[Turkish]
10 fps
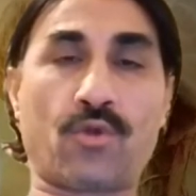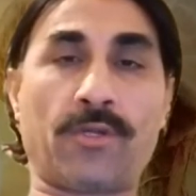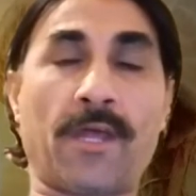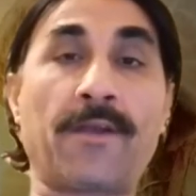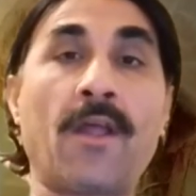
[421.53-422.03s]

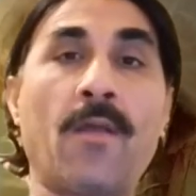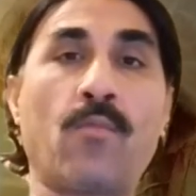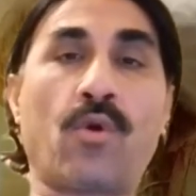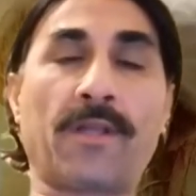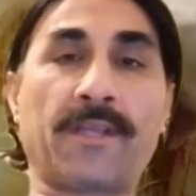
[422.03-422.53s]
söyler.
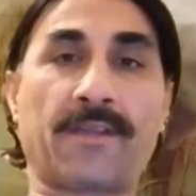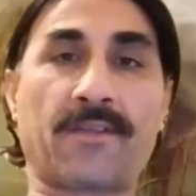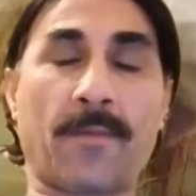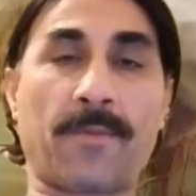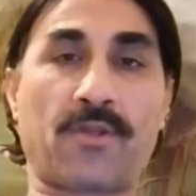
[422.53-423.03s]
Bu kadar
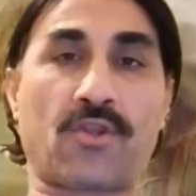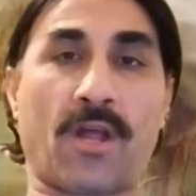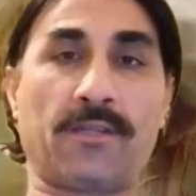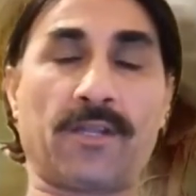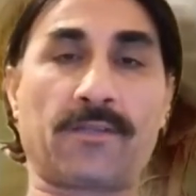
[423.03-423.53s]
sapıkça
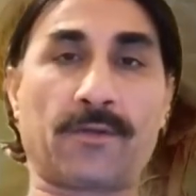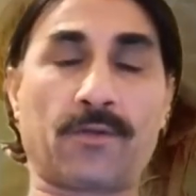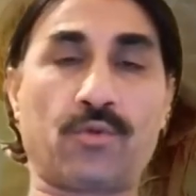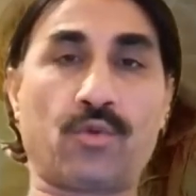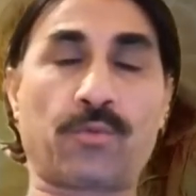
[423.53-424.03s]
anlatır
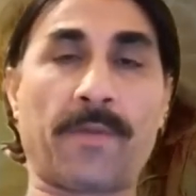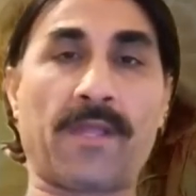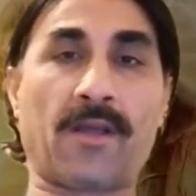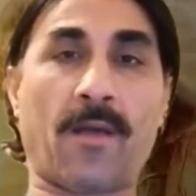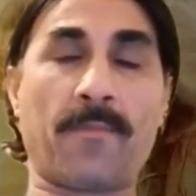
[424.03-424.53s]
Lut
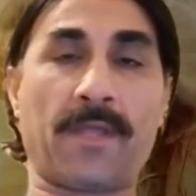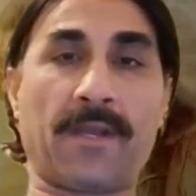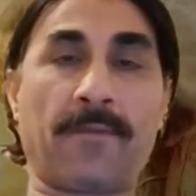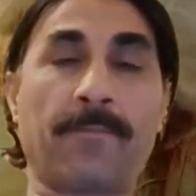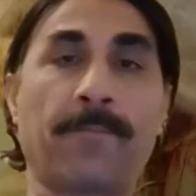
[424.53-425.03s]

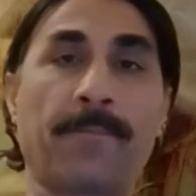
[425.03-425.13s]
peygamberi.